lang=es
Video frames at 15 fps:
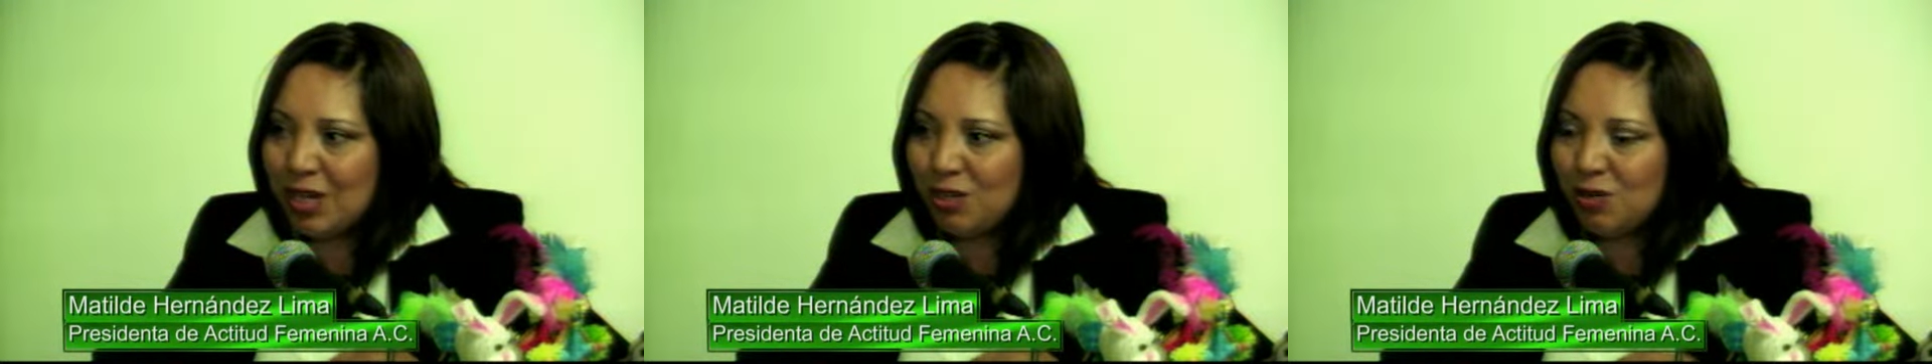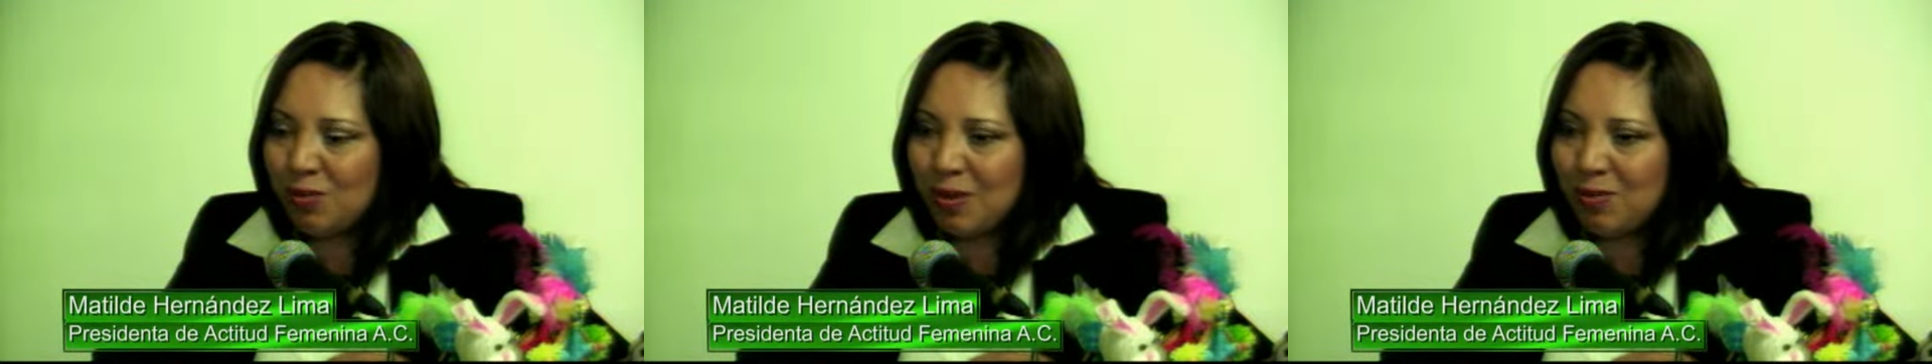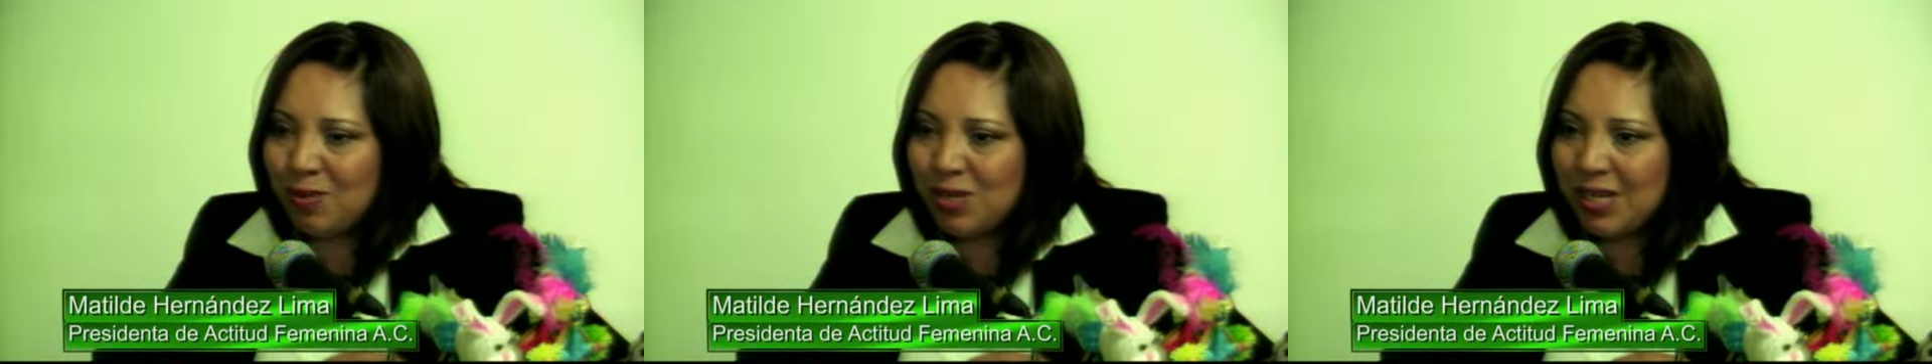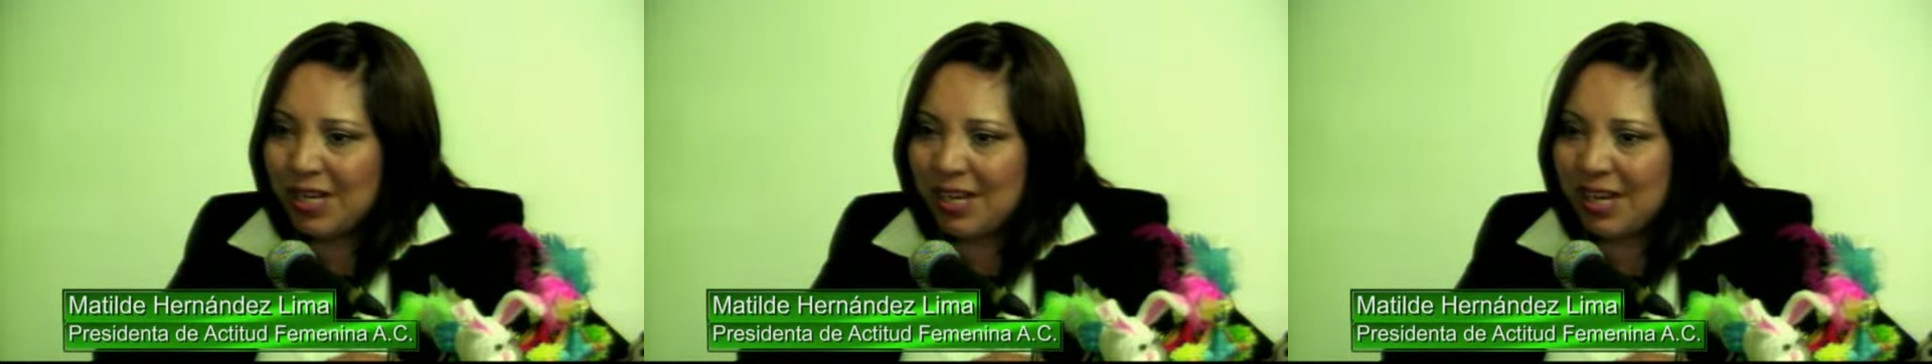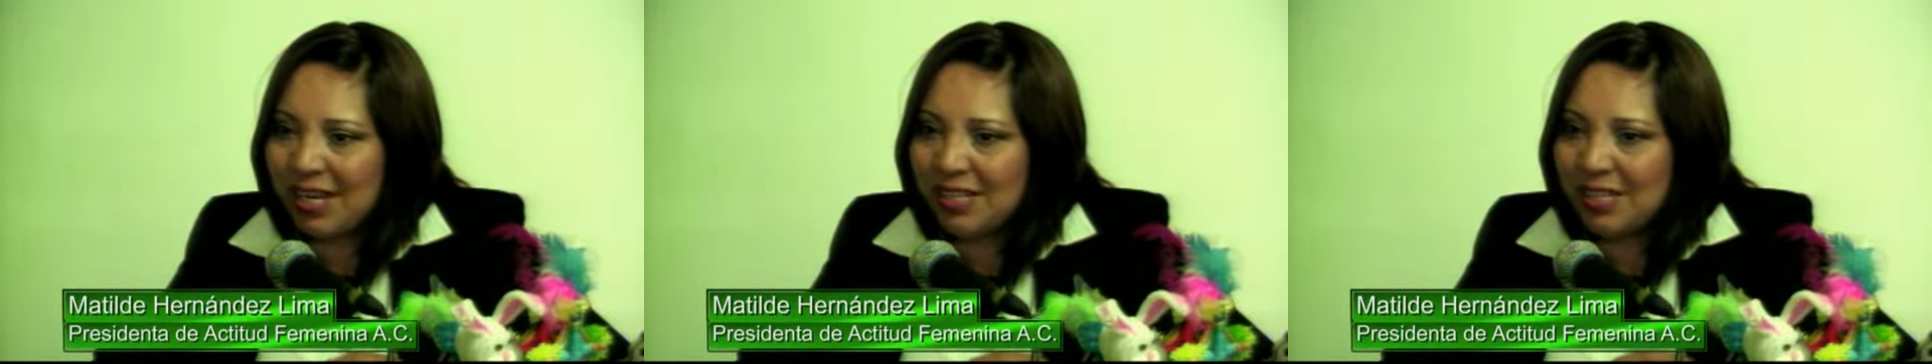Estuvimos
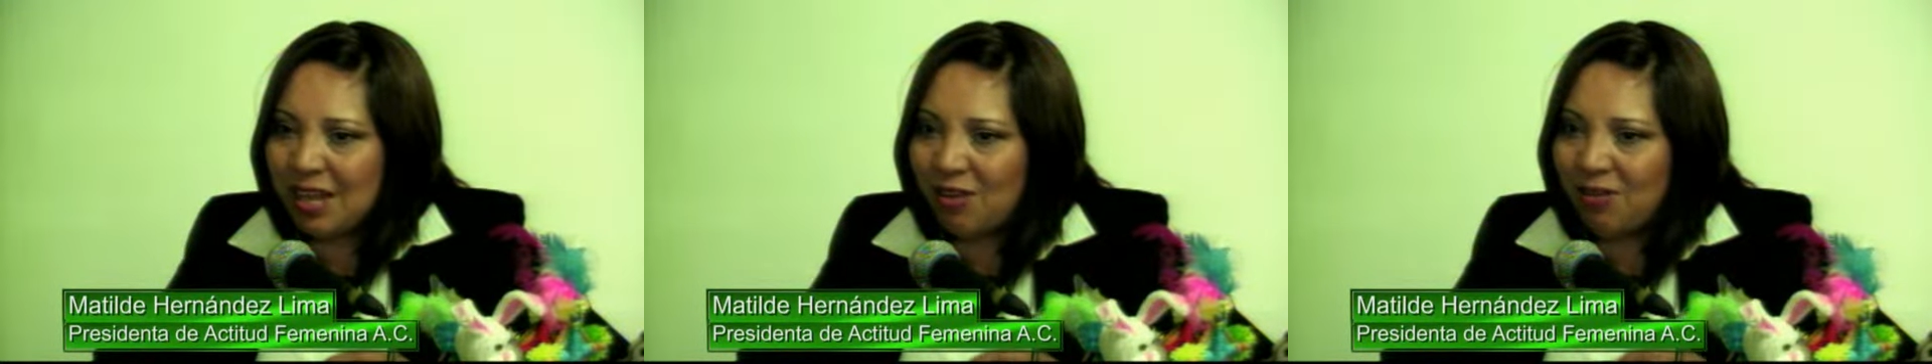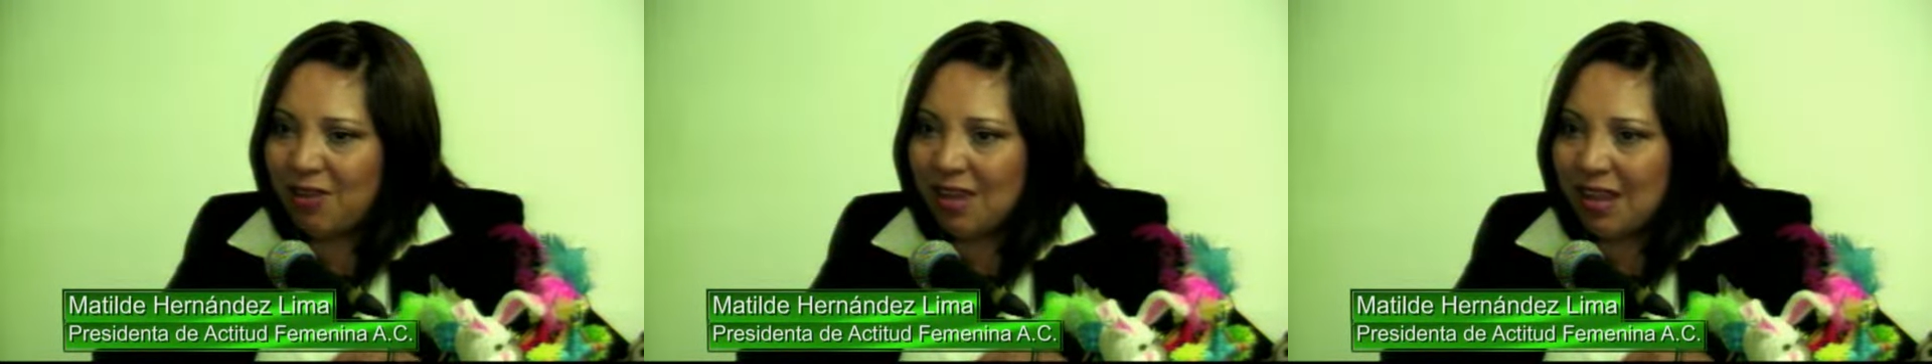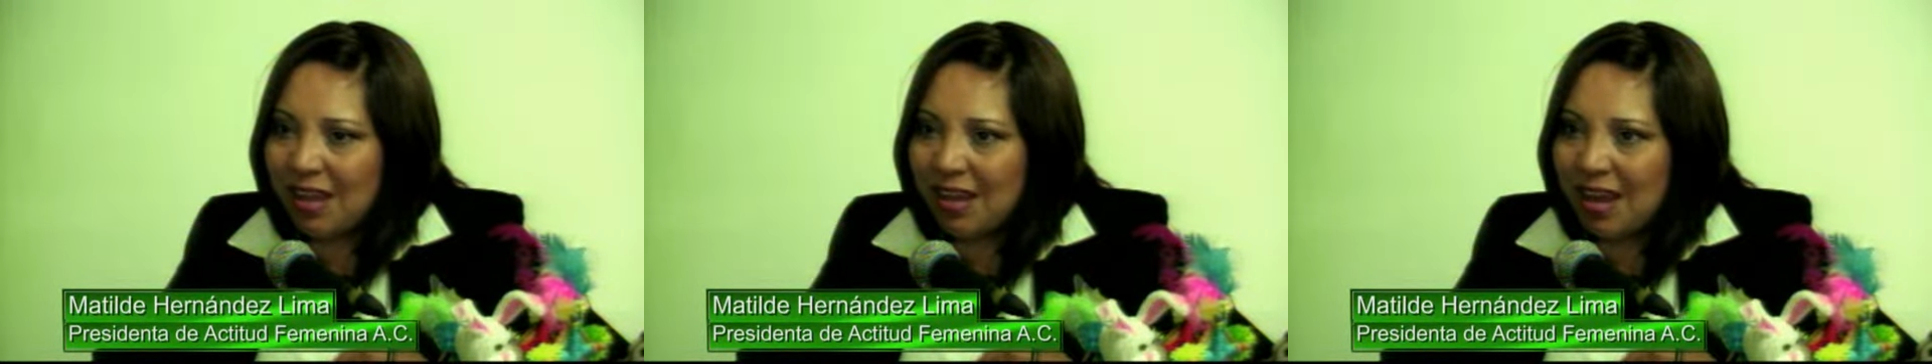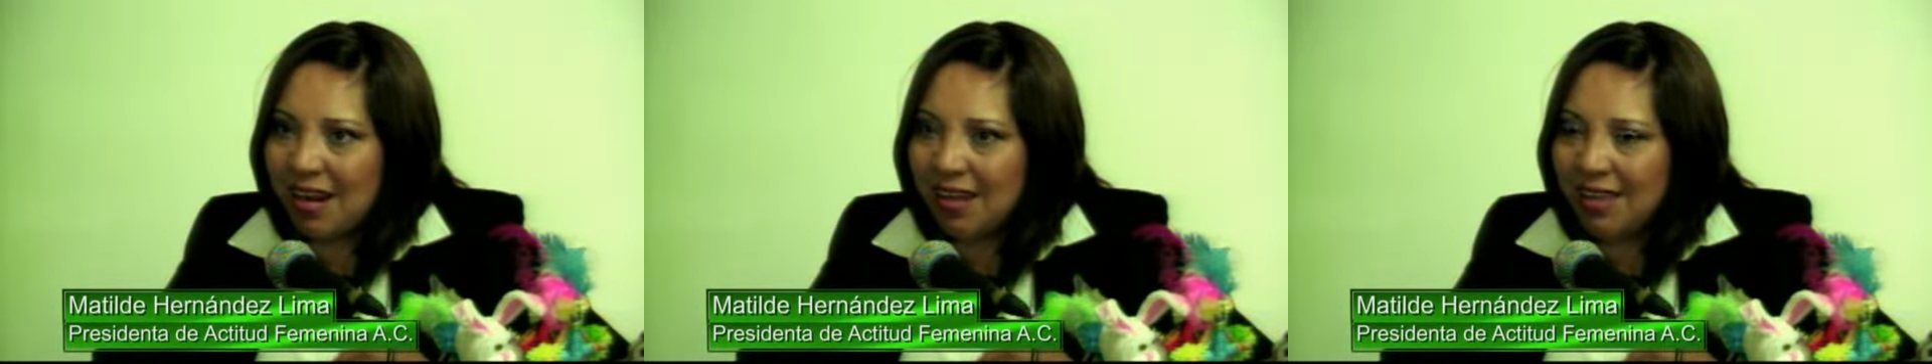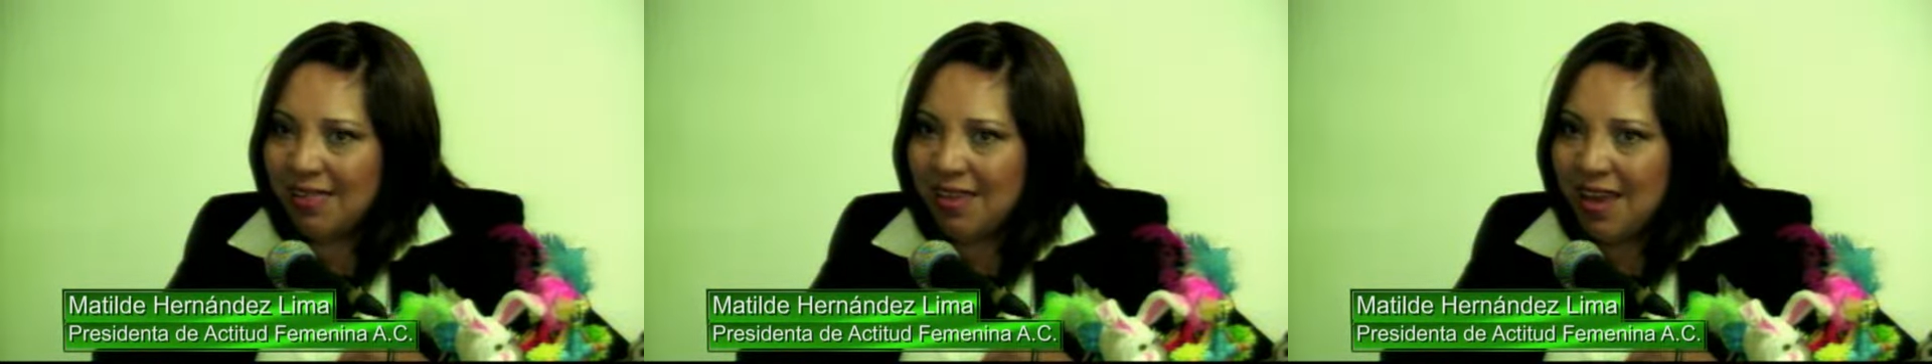en el estado de
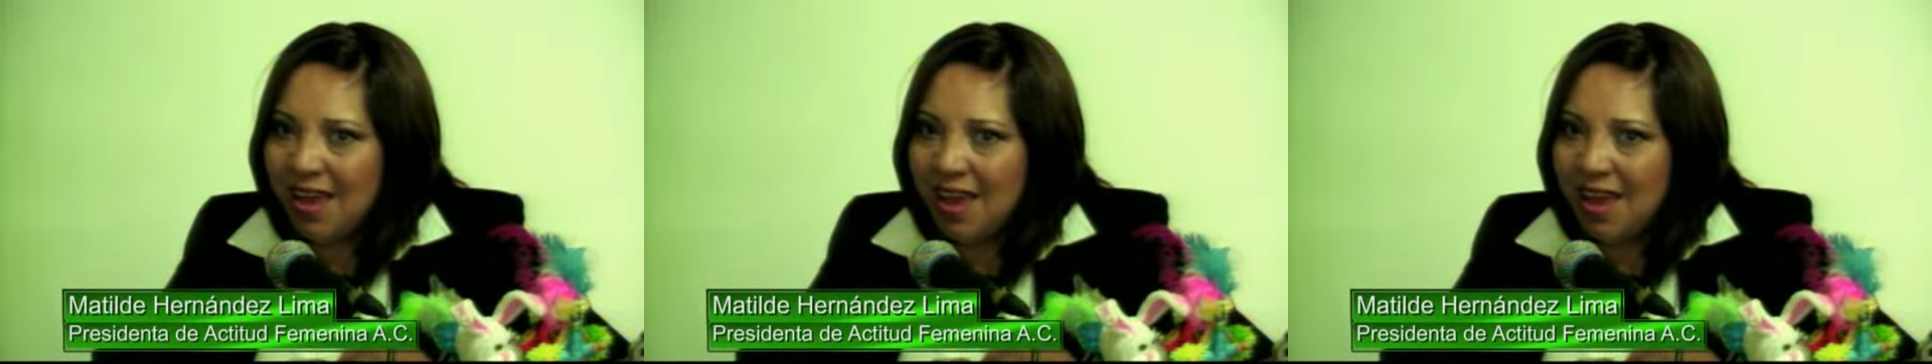Nayarit